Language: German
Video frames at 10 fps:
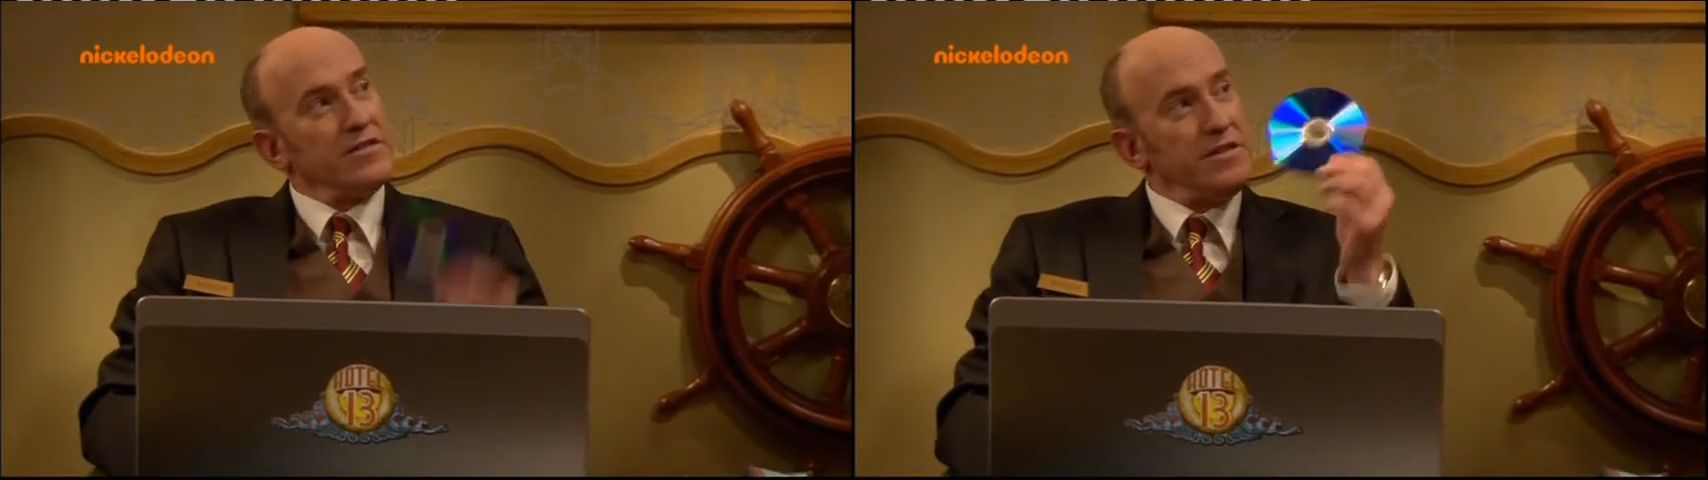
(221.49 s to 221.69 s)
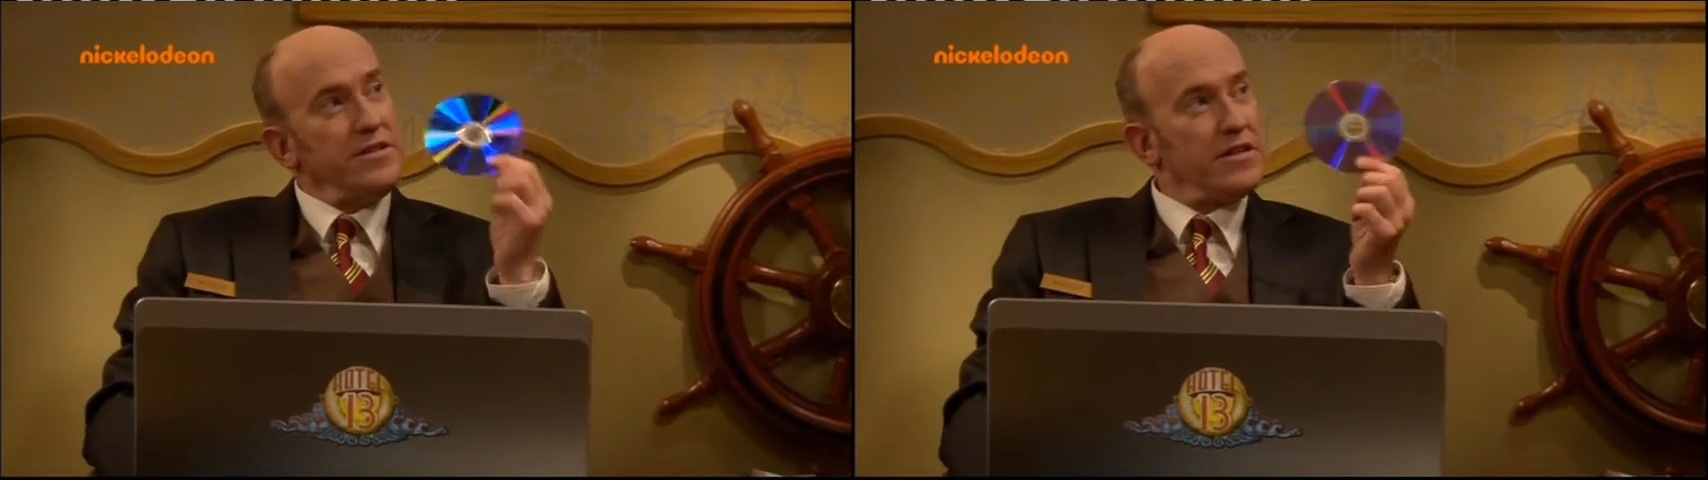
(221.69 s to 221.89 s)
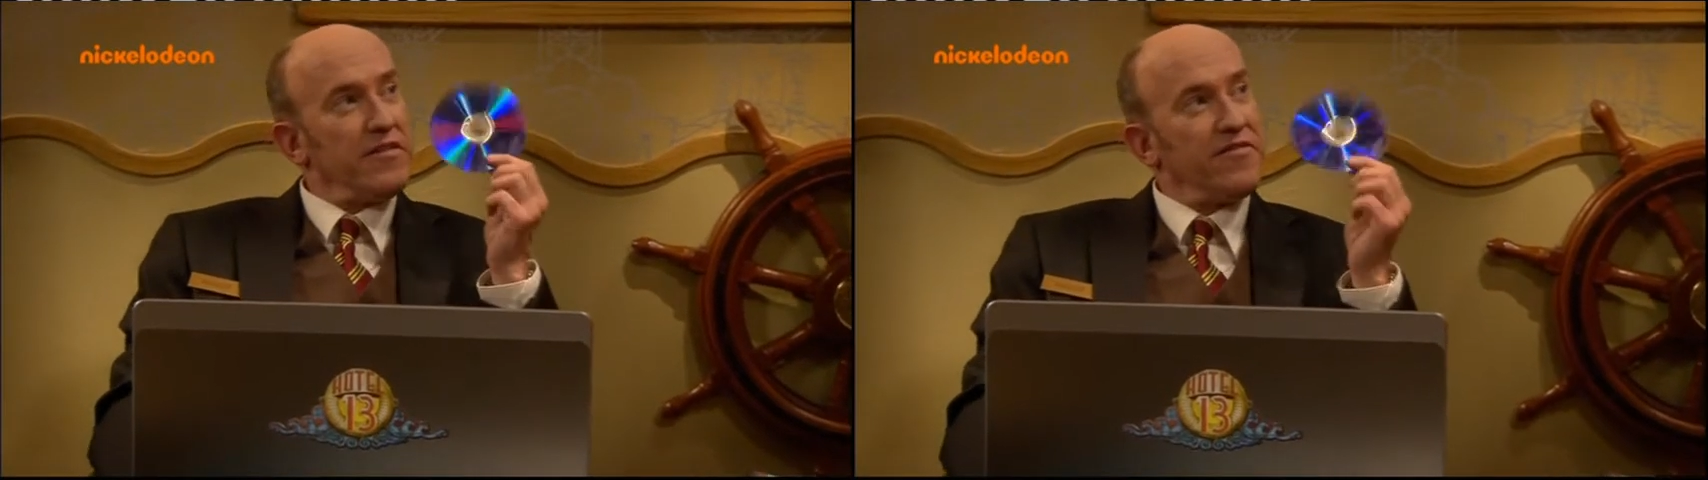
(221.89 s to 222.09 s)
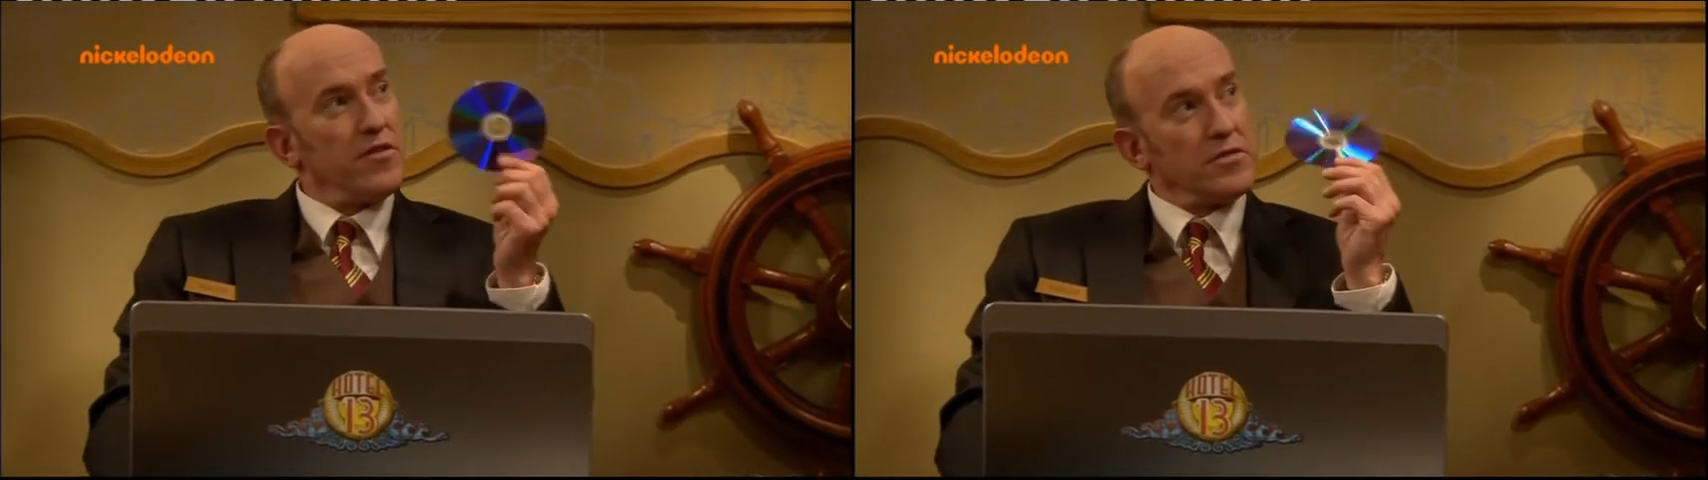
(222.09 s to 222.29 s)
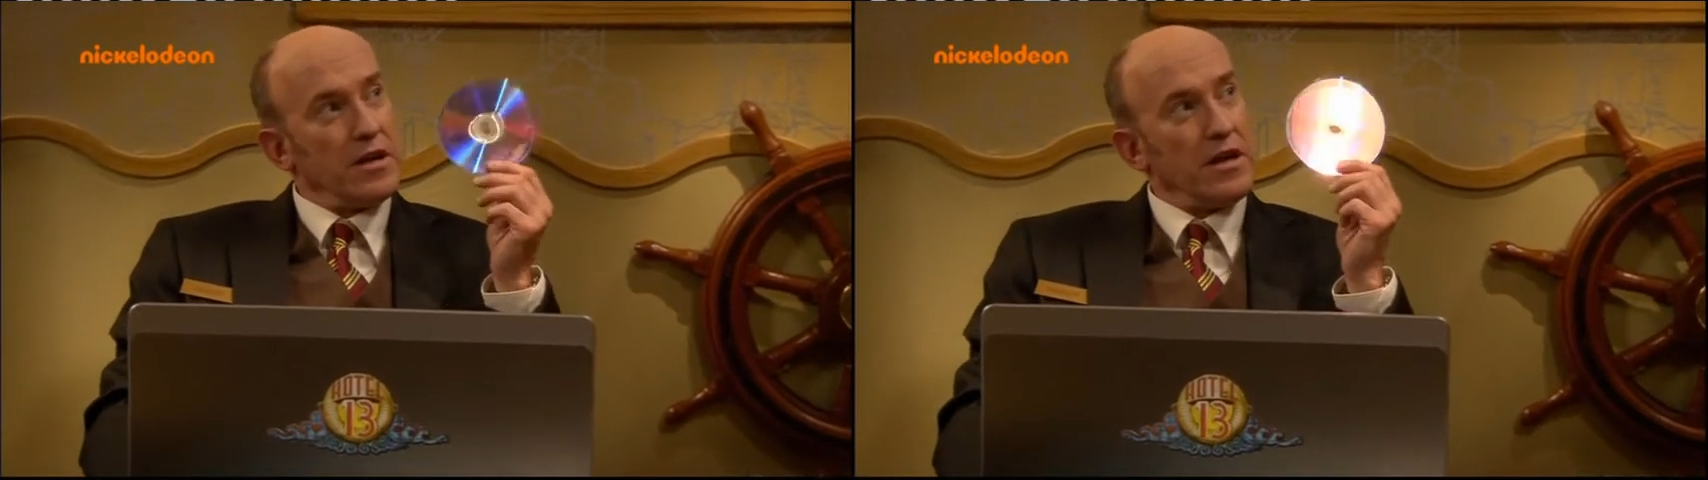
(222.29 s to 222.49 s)
Die
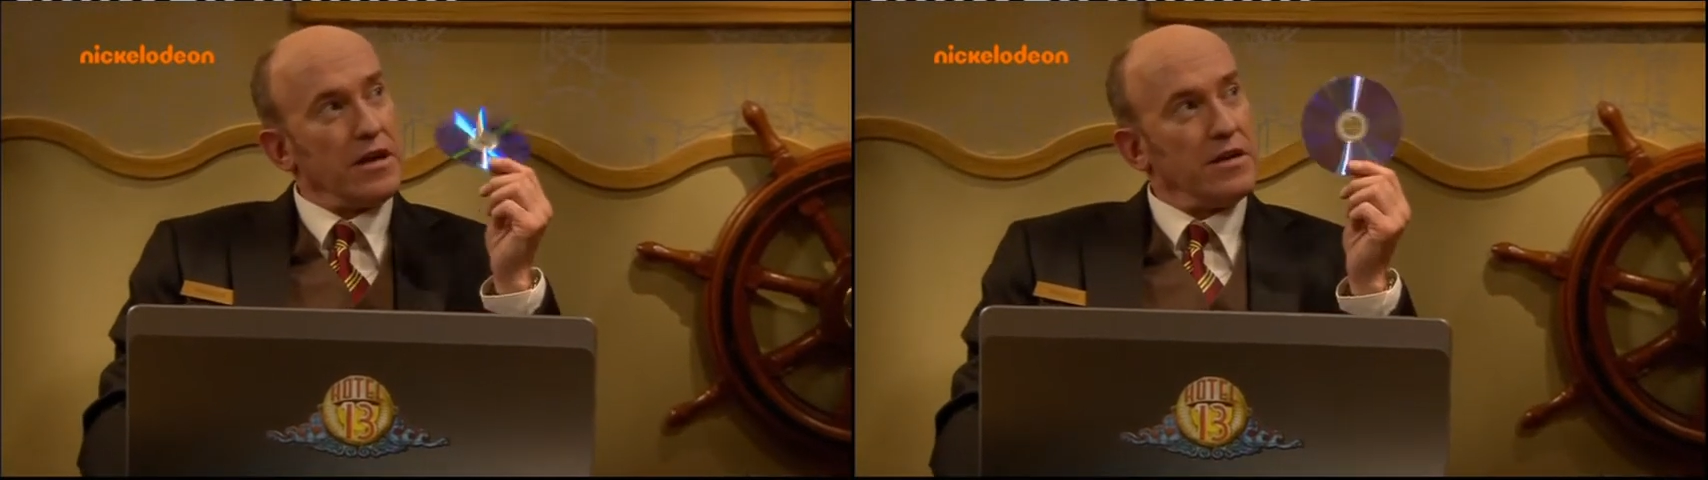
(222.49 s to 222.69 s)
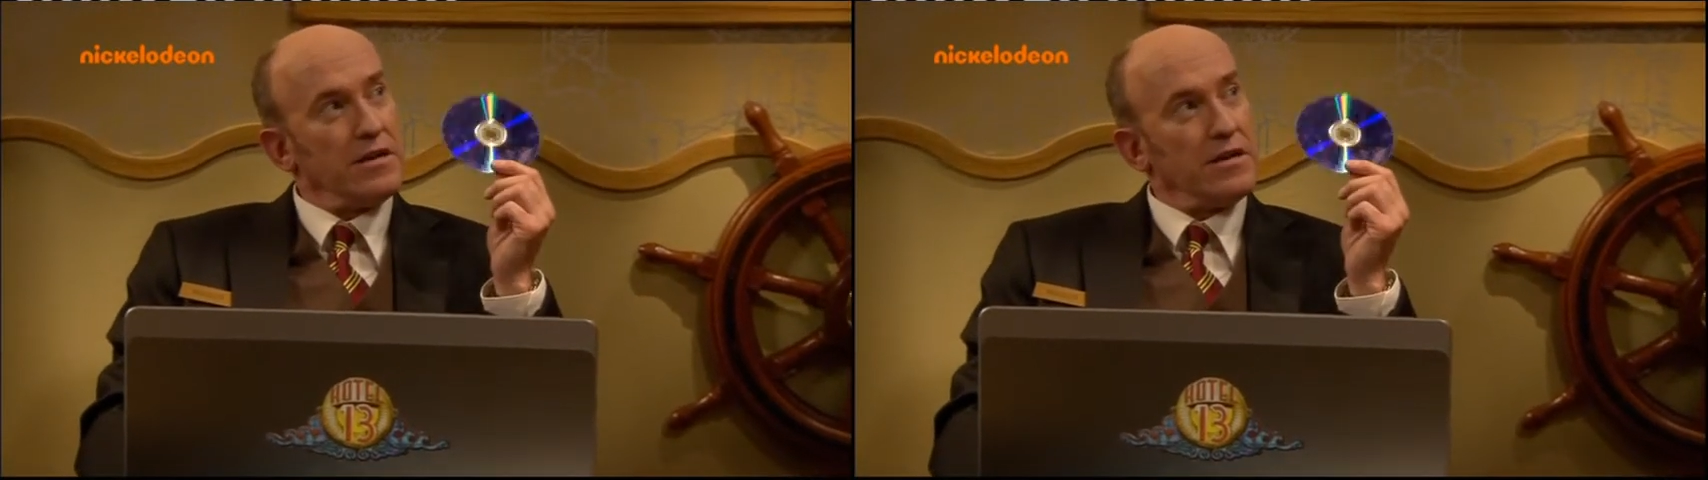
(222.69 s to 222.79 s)
DVD,